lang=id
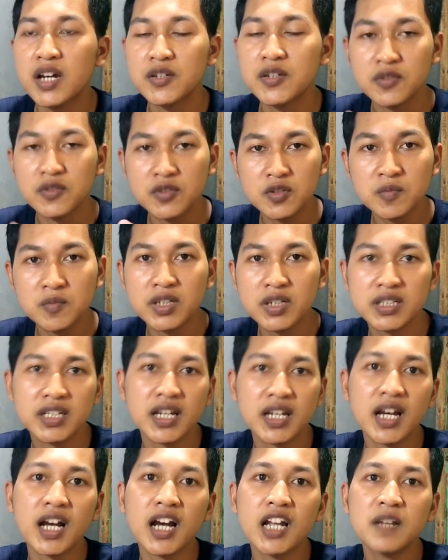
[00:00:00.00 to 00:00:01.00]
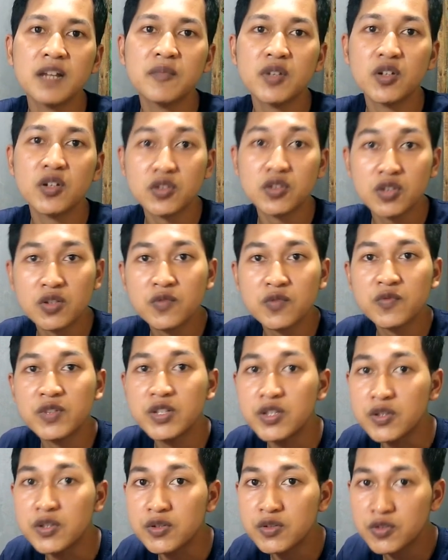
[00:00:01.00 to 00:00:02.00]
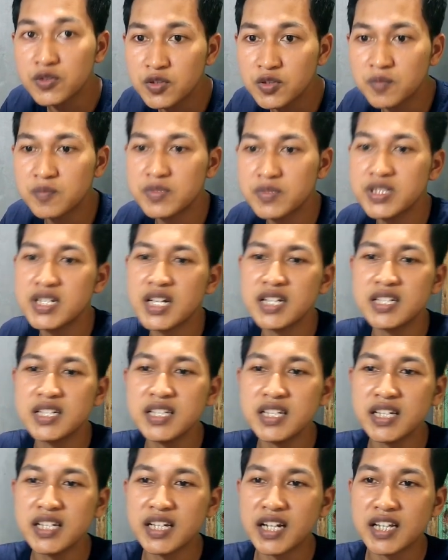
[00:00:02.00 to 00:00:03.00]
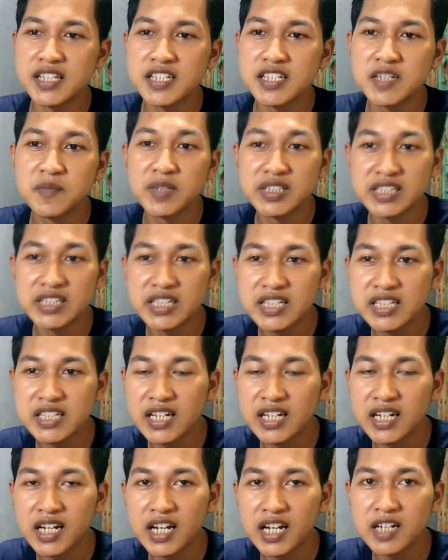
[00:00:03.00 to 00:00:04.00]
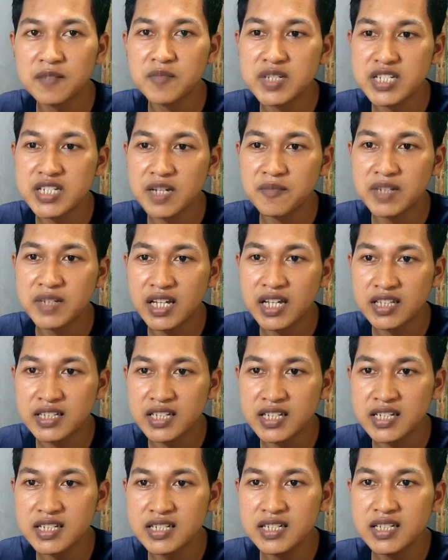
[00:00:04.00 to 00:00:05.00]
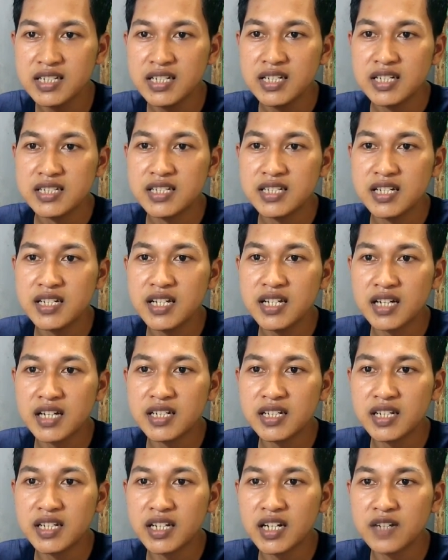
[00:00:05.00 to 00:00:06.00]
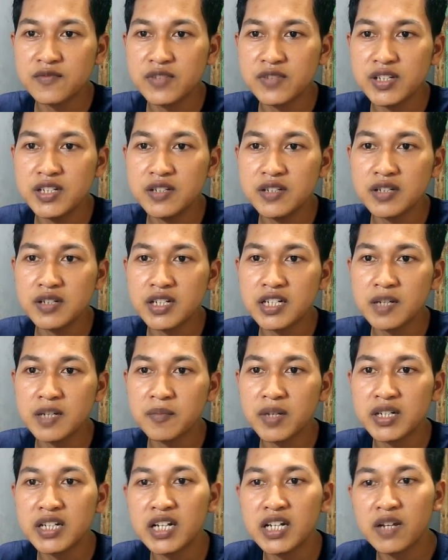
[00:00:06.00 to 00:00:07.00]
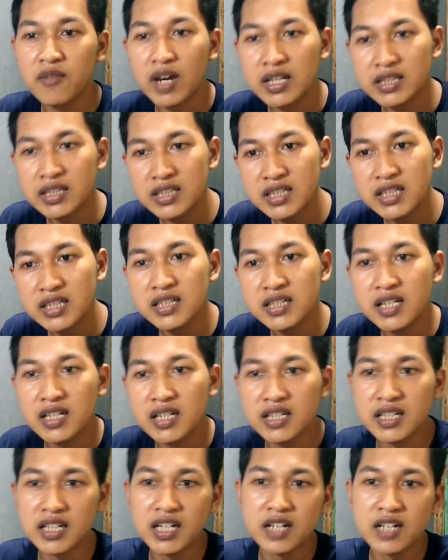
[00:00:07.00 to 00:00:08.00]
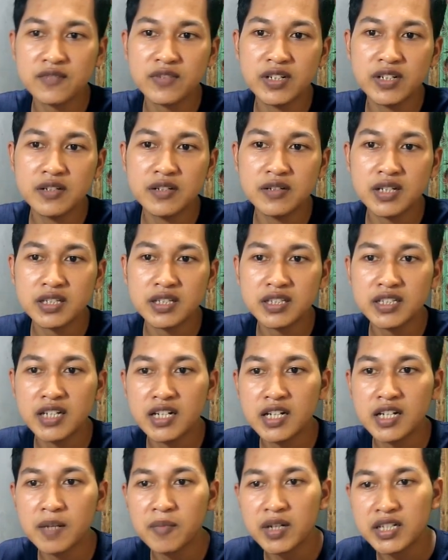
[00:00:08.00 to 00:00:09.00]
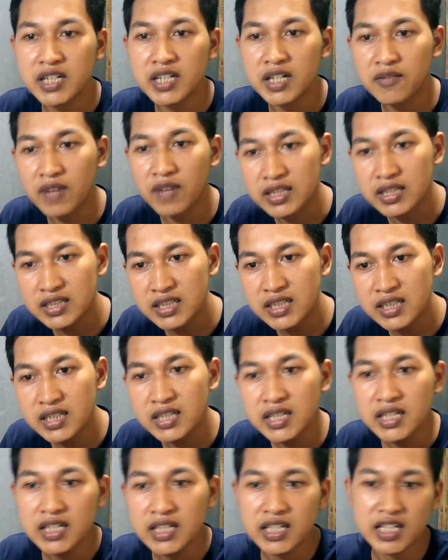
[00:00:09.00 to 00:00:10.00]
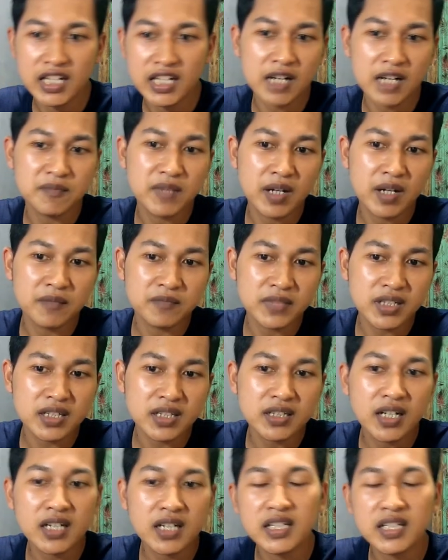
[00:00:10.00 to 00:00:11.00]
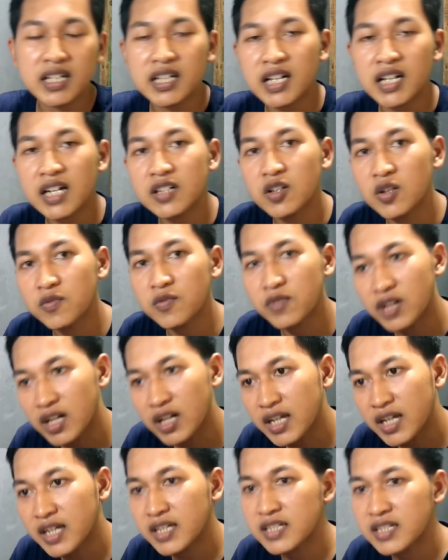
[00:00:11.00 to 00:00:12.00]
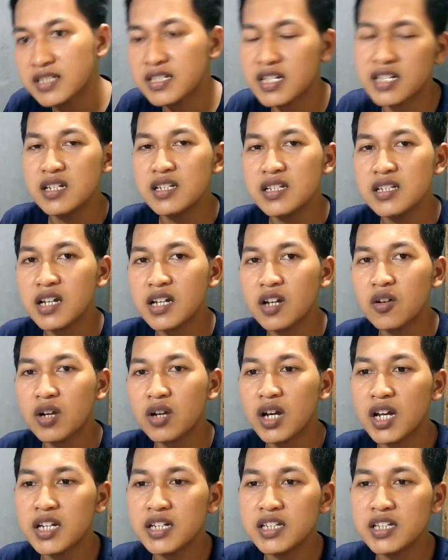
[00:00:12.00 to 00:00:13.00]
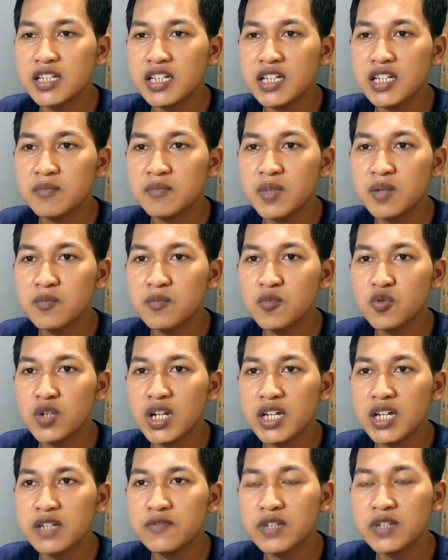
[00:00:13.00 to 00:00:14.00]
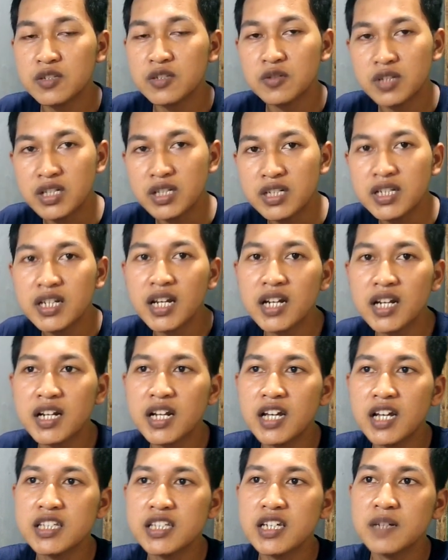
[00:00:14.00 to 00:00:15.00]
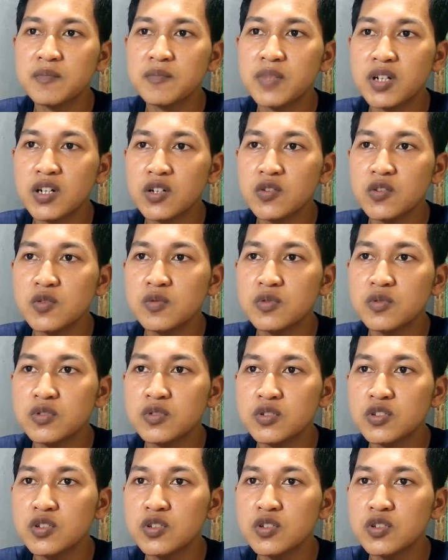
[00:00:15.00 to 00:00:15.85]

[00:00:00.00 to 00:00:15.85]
pihak YouTube ketika kalian menonton video YouTube. Jadi iklannya seperti ini ya, kalian bisa melihatnya. Jadi ada iklan video yang dapat dilewati dan iklan video yang tidak dapat dilewati, iklan bumper dan iklan overlay. Jadi kalau kalian ingin memulai fitur ini, kalian hanya perlu